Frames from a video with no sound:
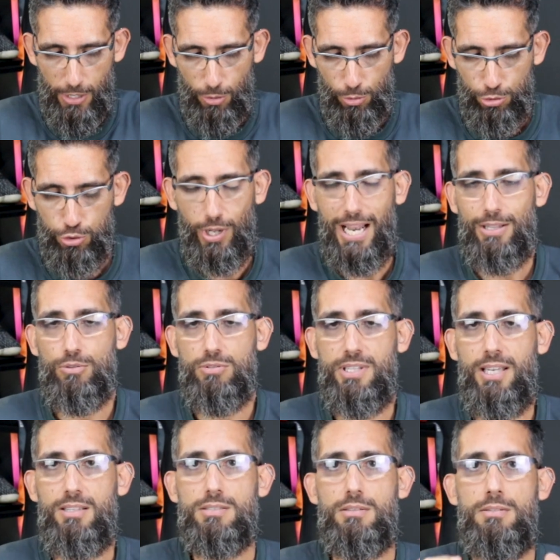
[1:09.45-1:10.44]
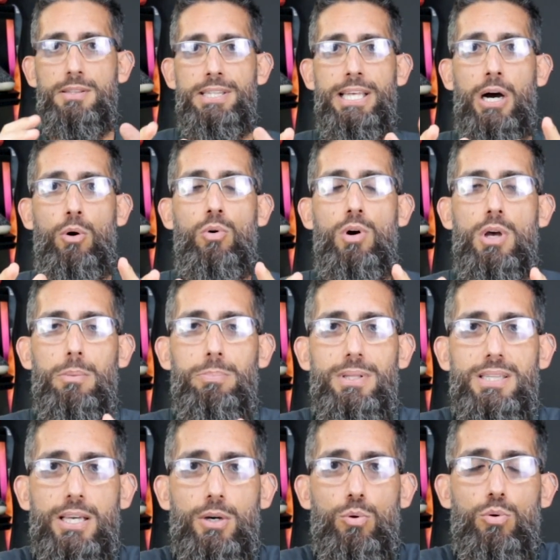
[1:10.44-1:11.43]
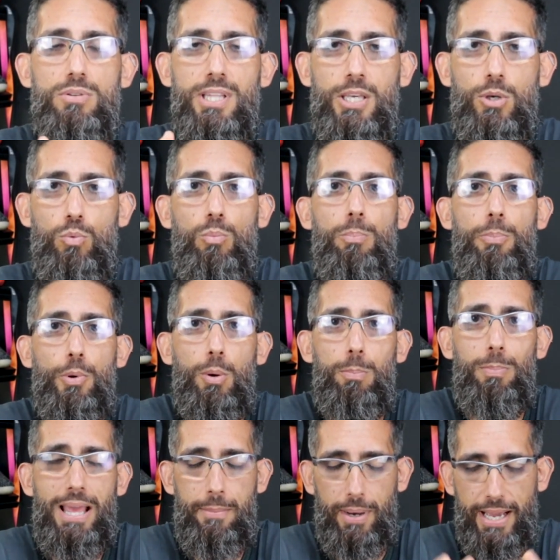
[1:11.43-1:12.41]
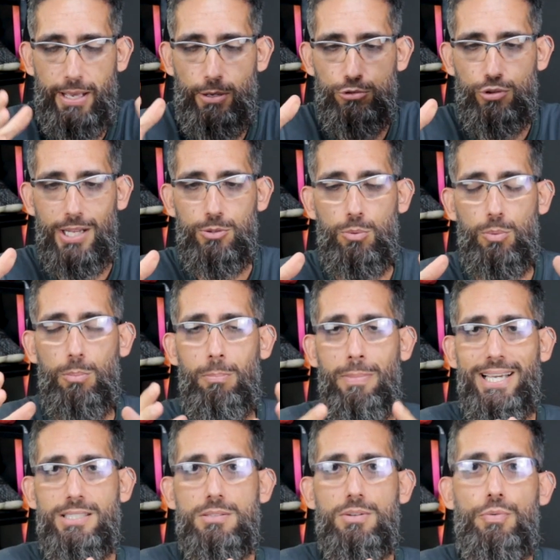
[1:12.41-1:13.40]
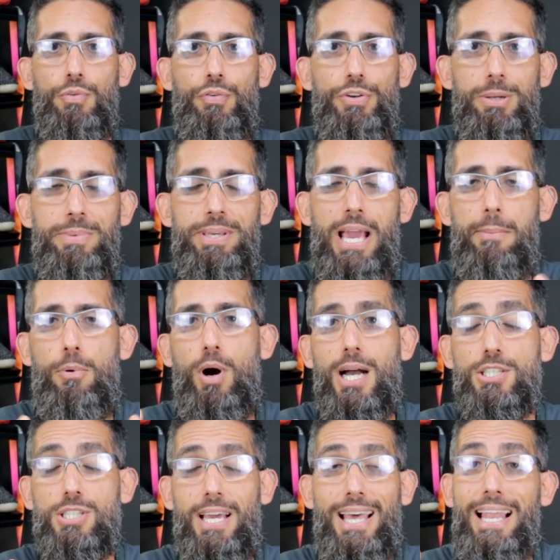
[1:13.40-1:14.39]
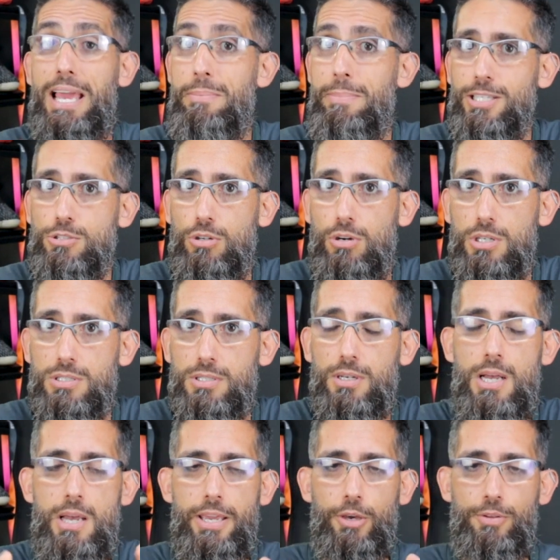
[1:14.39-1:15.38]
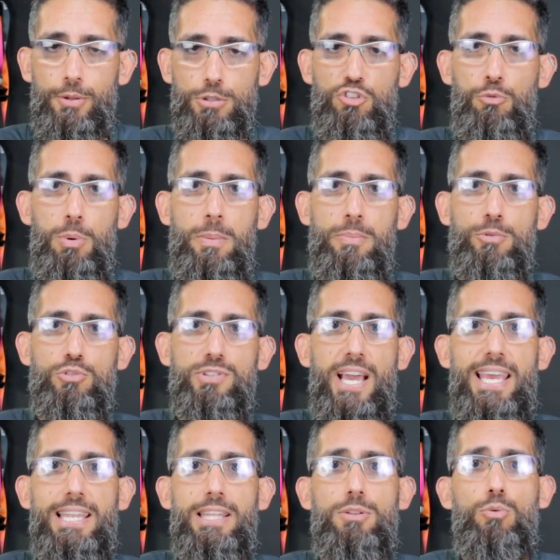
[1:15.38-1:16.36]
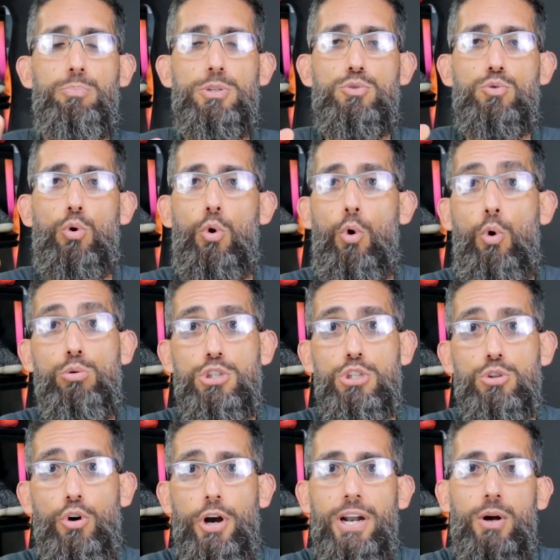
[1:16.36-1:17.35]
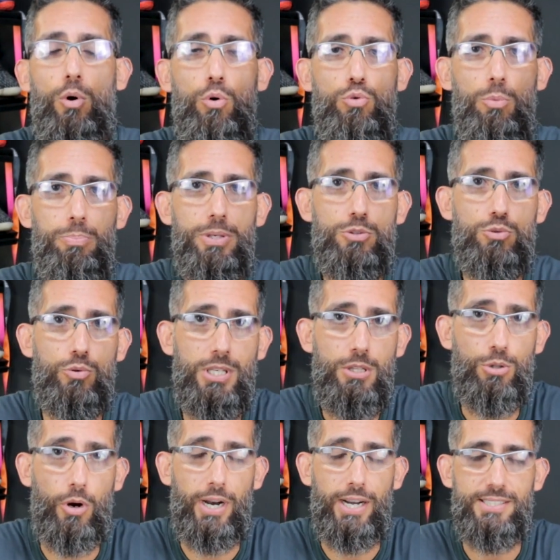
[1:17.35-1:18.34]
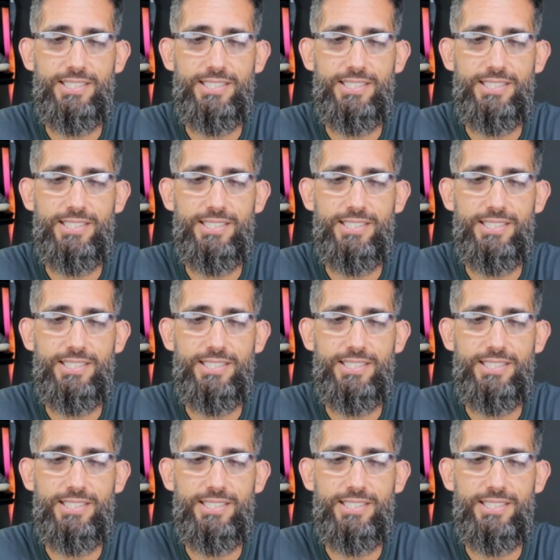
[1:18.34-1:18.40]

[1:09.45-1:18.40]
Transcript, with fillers: O solado do tênis não me deu nenhum problema. É um solado mais firme, a borracha ela é mais grossa. Eu não tive problema usar ele no piso outdoor ou no piso indoor.